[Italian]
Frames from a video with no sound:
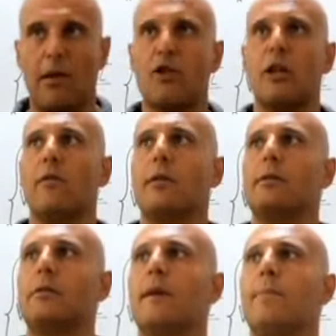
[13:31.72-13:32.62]
cioè
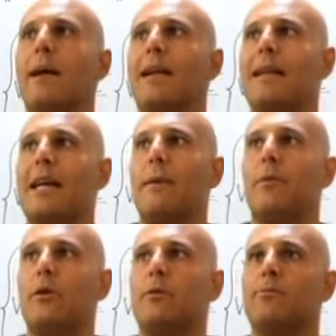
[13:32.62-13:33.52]
dove, dove,
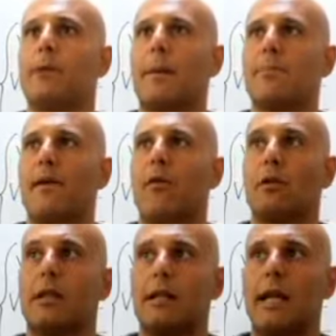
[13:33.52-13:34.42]
parleremo per la prima
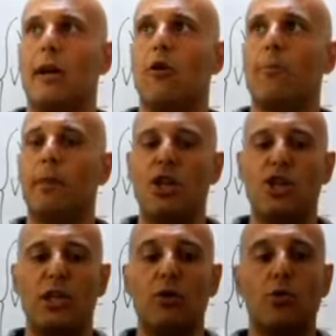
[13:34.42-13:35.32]
volta nei colpi
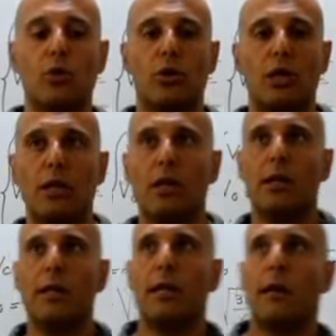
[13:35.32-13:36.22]
rigidi di urti
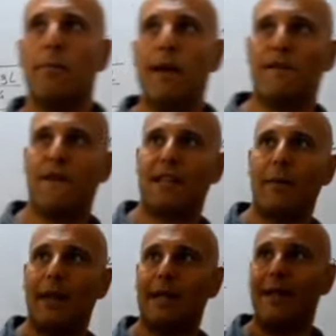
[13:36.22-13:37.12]

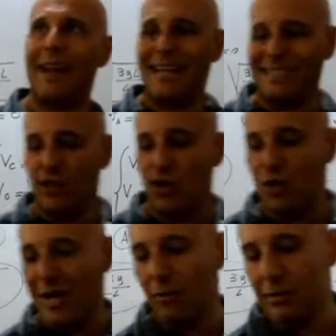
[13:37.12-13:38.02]
perfettamente anelastici,
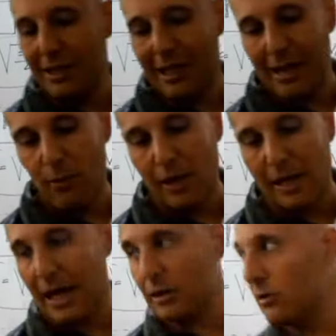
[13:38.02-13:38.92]
cioè considereremo il
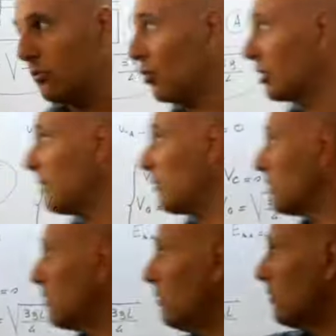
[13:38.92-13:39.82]
caso in cui c'è sempre
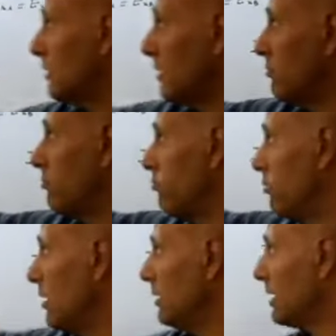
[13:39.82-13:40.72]
questa, questa,
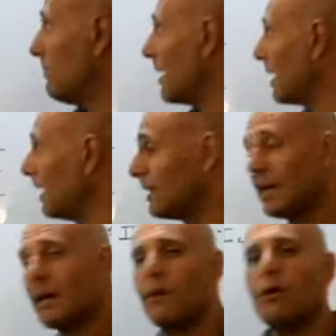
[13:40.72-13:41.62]
questa sbarretta
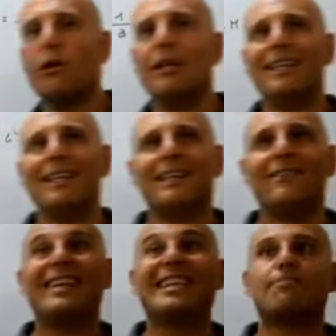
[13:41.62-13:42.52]
che però
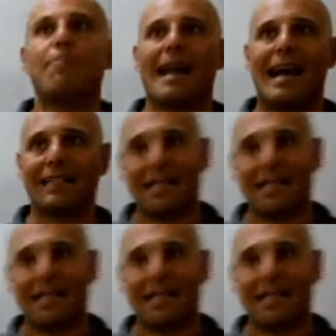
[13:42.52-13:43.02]
viene sparata,